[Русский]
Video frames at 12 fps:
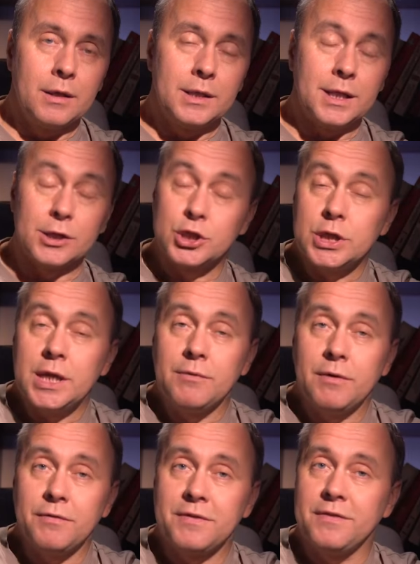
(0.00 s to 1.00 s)
Должны ли
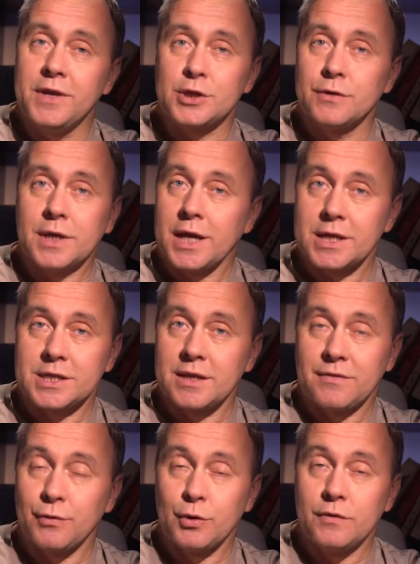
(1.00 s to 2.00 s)
вы взвешивать каждое
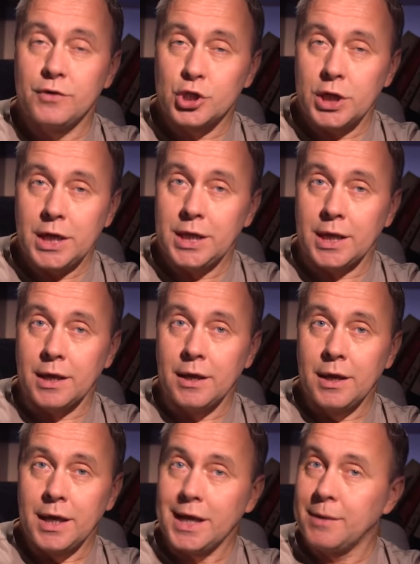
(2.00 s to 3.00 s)
свое движение,
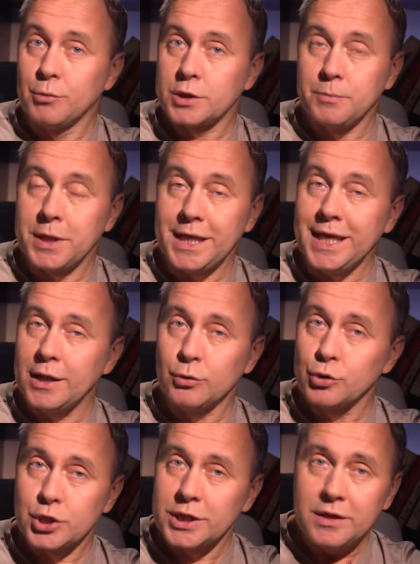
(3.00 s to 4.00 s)
или может быть ей
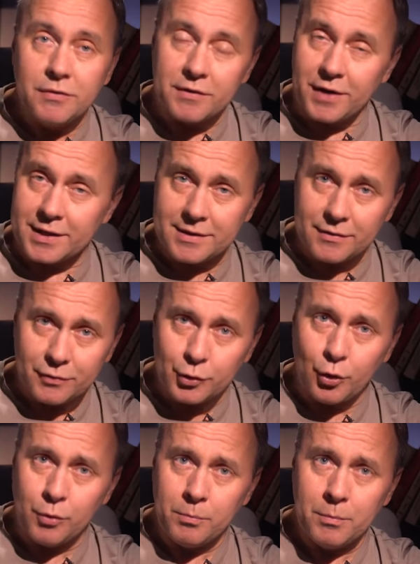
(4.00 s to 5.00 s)
лучше не врываться в
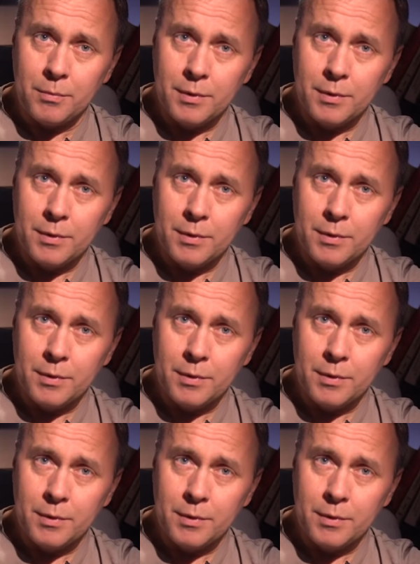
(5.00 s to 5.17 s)
дом?